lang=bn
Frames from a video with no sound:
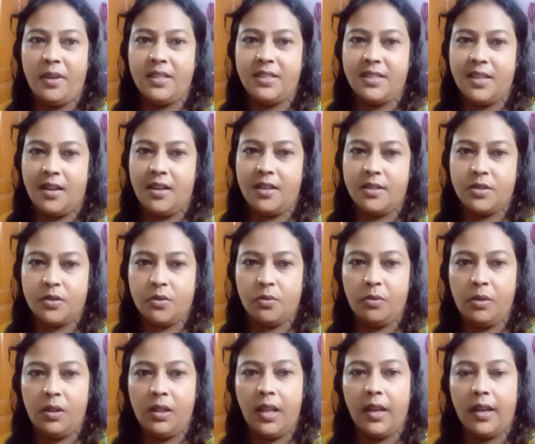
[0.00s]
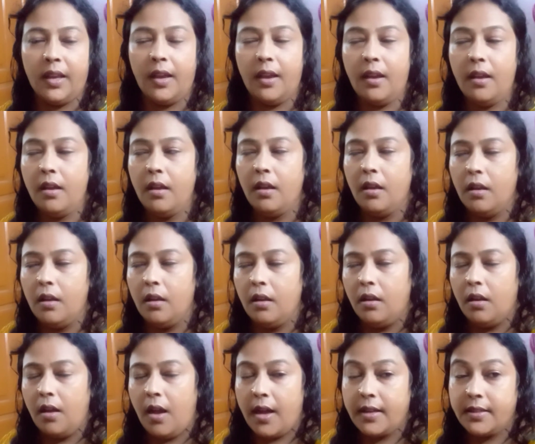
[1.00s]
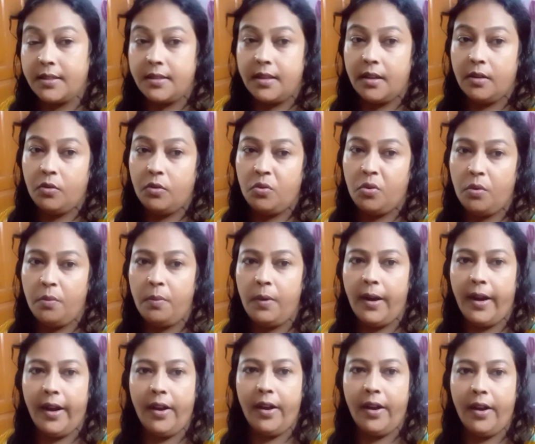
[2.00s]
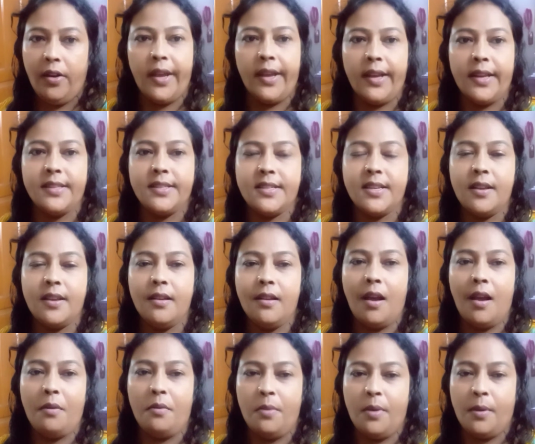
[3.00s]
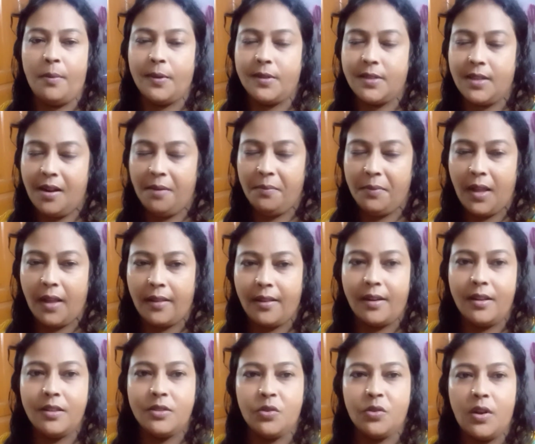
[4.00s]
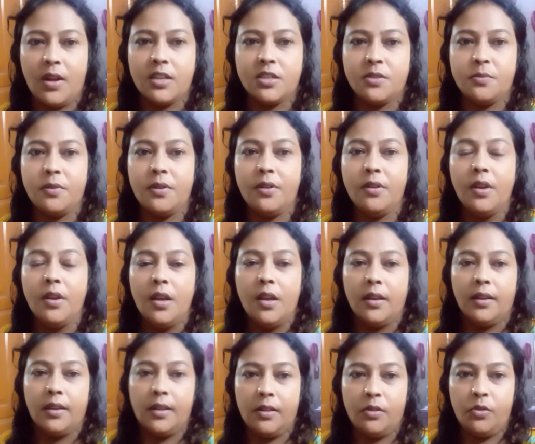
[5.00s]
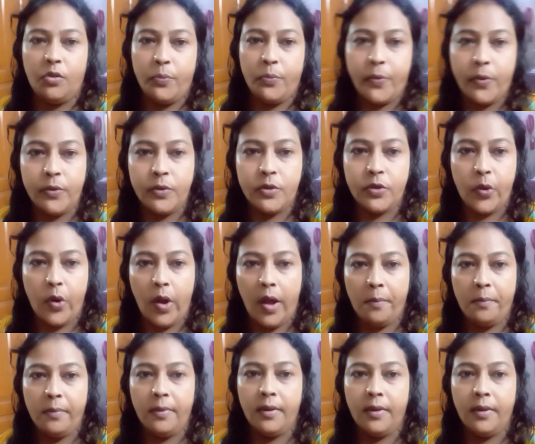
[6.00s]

ছেলে স্কুল থেকে আসতে খুব লেট হয়ে গেছে আমি ভেবেছিলাম তাড়াতাড়ি চলে আসব কিন্তু পৌঁছলাম